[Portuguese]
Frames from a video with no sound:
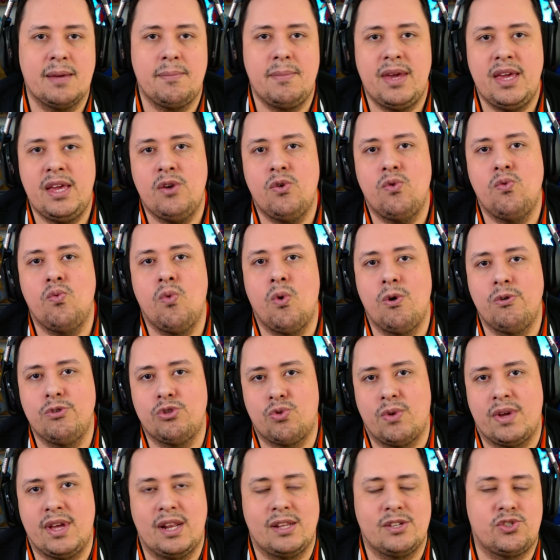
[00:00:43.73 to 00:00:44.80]
E também um
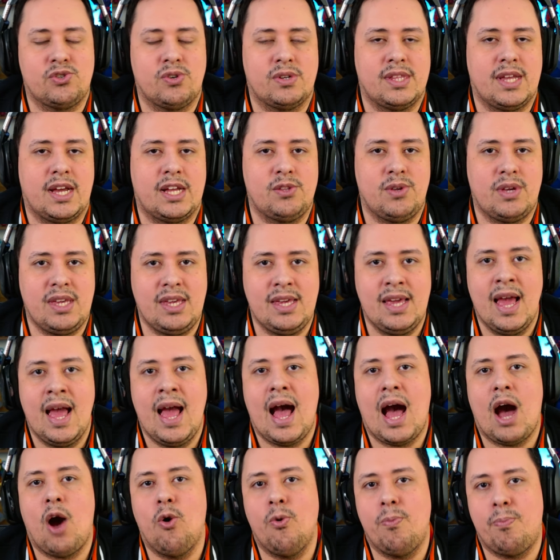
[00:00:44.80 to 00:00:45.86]
outro relacionado aí
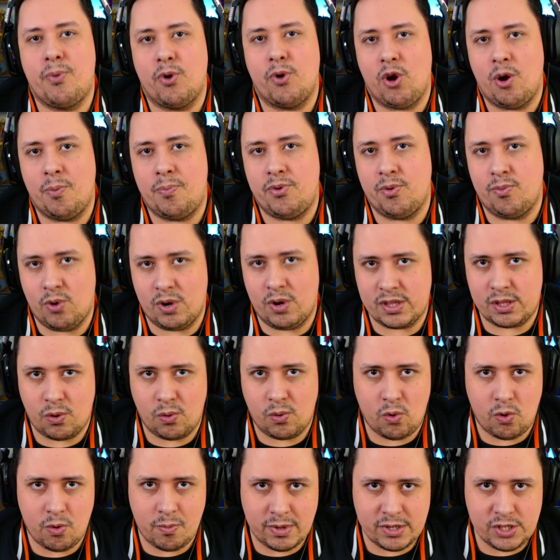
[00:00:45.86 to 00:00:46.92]
ao próprio Mortal
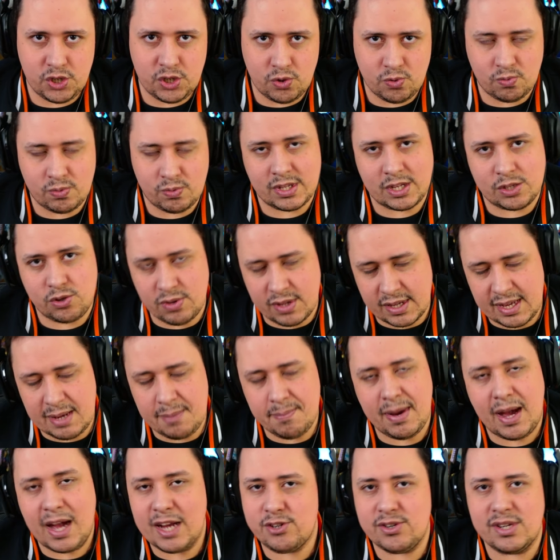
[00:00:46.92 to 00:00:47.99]
Kombat 1. Tá tudo aqui
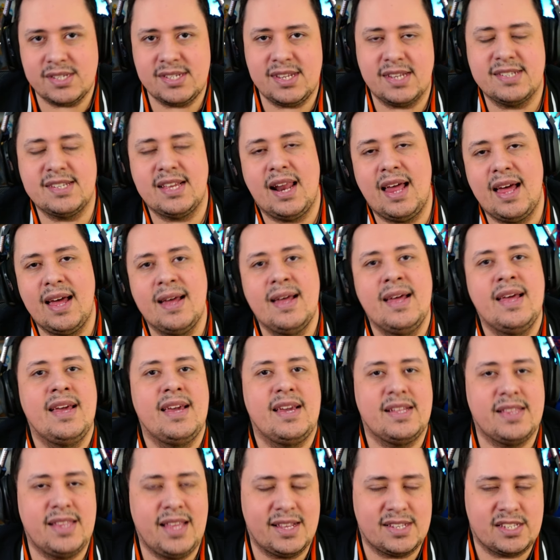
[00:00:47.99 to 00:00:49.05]
embaixo, acessa lá
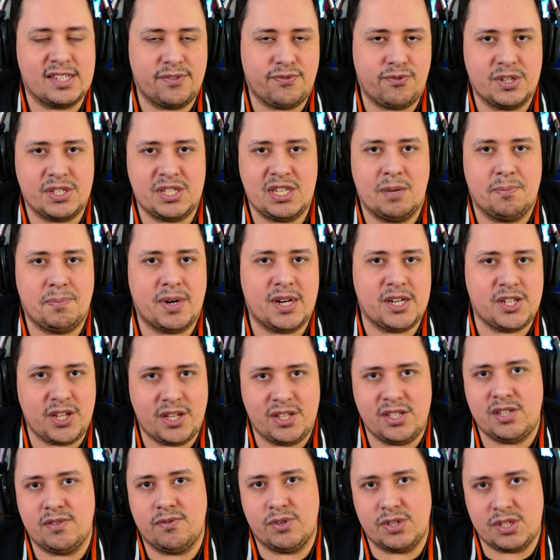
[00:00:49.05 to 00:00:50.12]
e dê essa forcinha pra
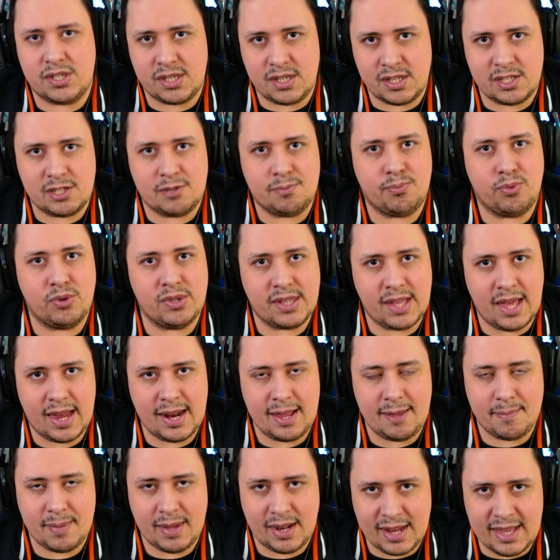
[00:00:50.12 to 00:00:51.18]
gente se vocês
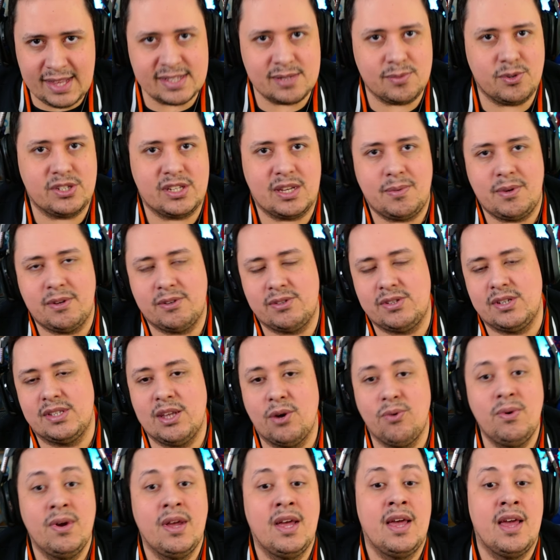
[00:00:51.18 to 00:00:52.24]
puderem, beleza, meus amigos?
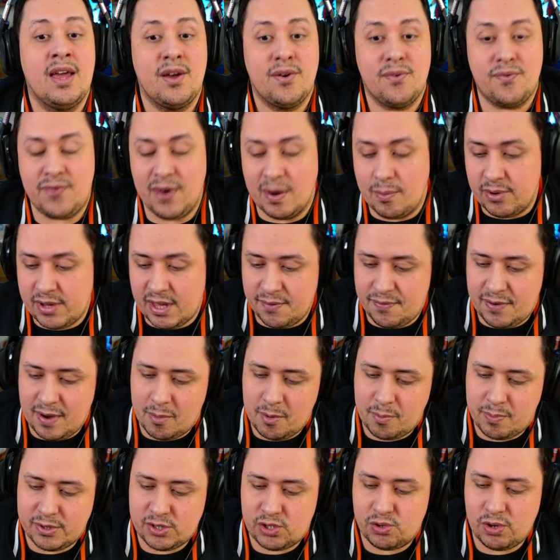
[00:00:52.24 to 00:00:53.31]
Então, vamos que
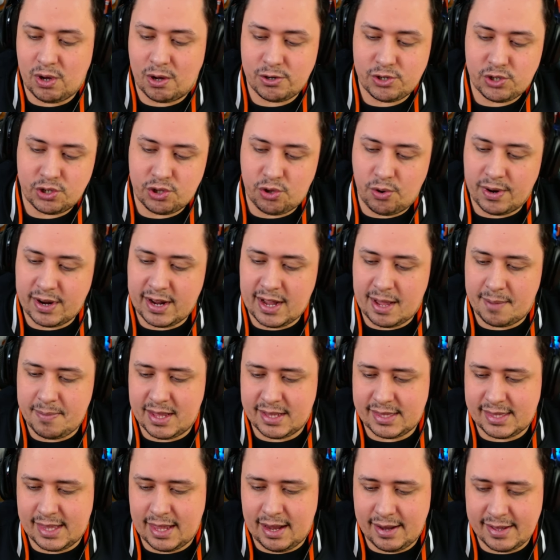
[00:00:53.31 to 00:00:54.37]
vamos, pessoal. Deixa eu trocar
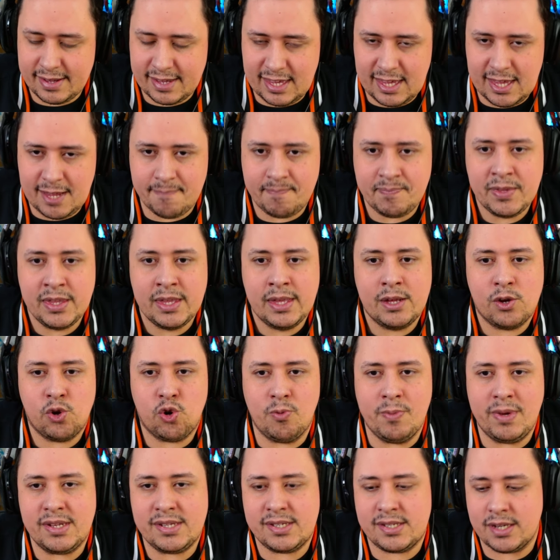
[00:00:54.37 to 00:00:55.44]
minha tela aqui,
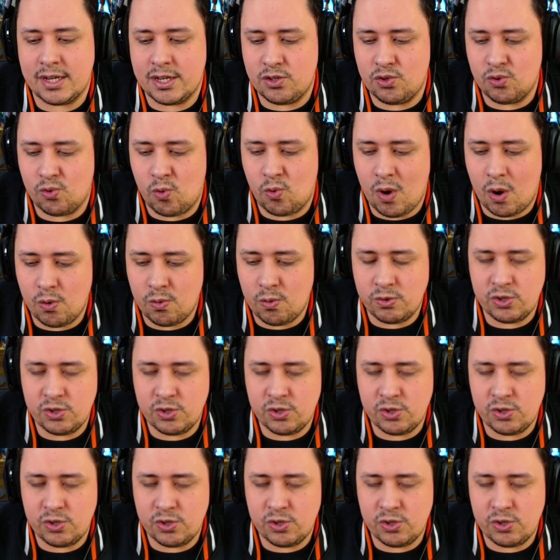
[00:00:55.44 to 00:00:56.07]
começando com